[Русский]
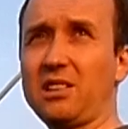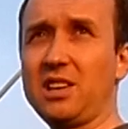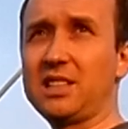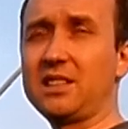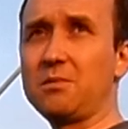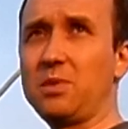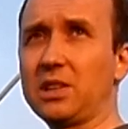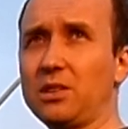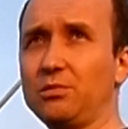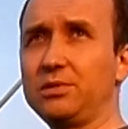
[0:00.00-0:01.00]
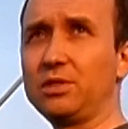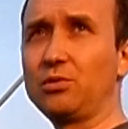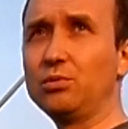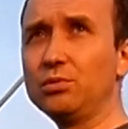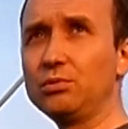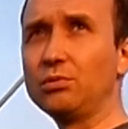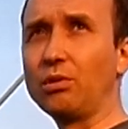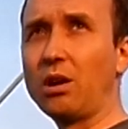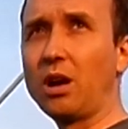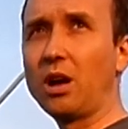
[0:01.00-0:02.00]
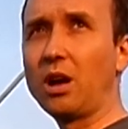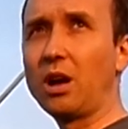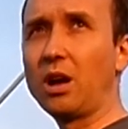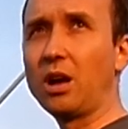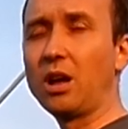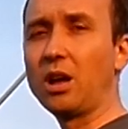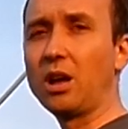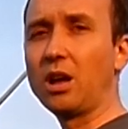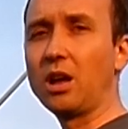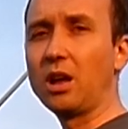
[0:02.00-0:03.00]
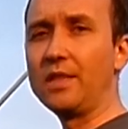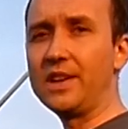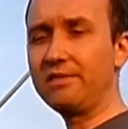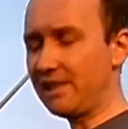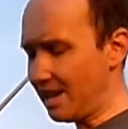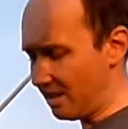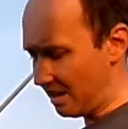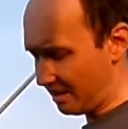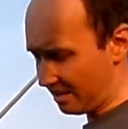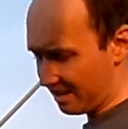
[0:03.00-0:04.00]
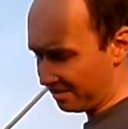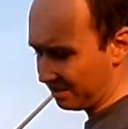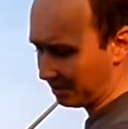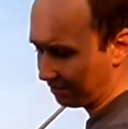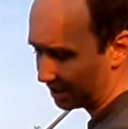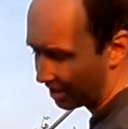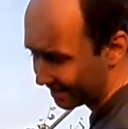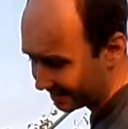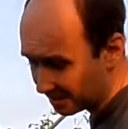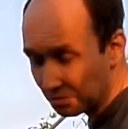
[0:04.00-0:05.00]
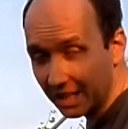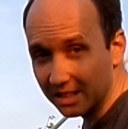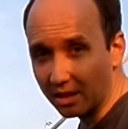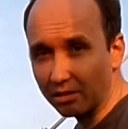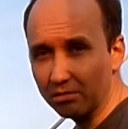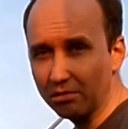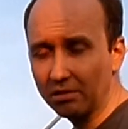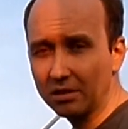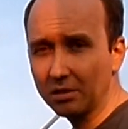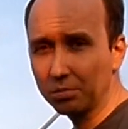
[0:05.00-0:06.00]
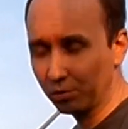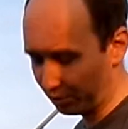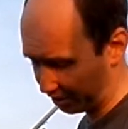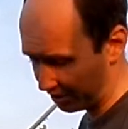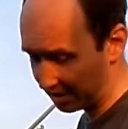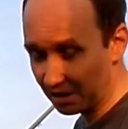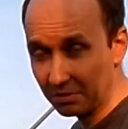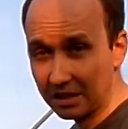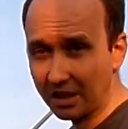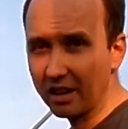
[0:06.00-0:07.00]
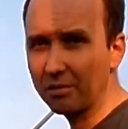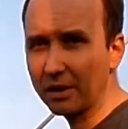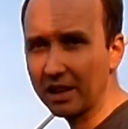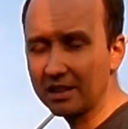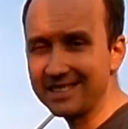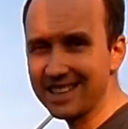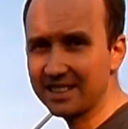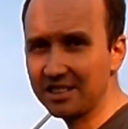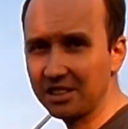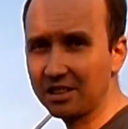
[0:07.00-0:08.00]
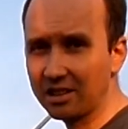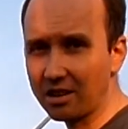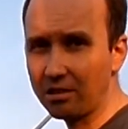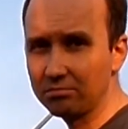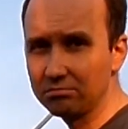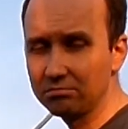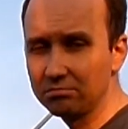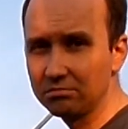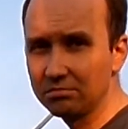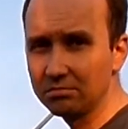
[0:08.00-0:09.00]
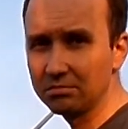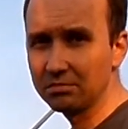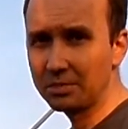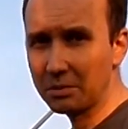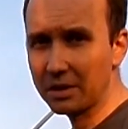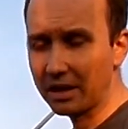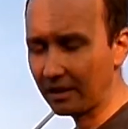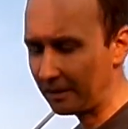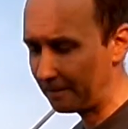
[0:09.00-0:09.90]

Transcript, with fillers: 10 метров в секунду давление на 1 квадратный метр площади обитаемой 10 килограмм примерно.